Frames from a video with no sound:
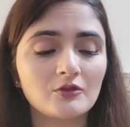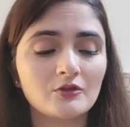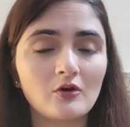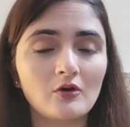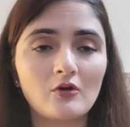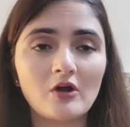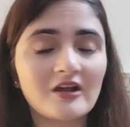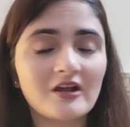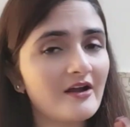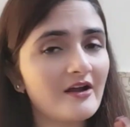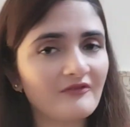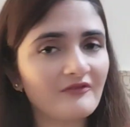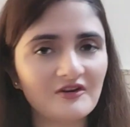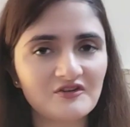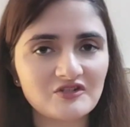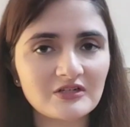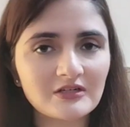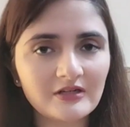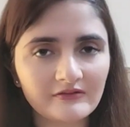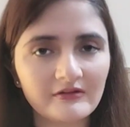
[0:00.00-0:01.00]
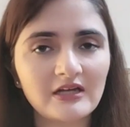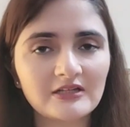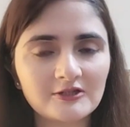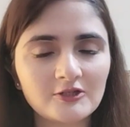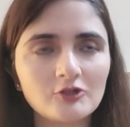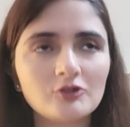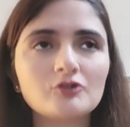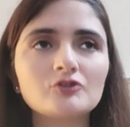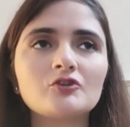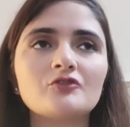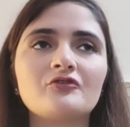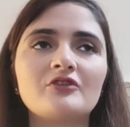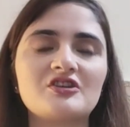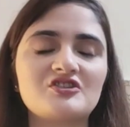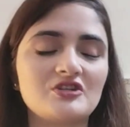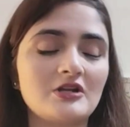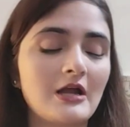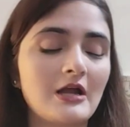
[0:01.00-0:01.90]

तो अगर आप फेशियल करवाते हो तो फेशियल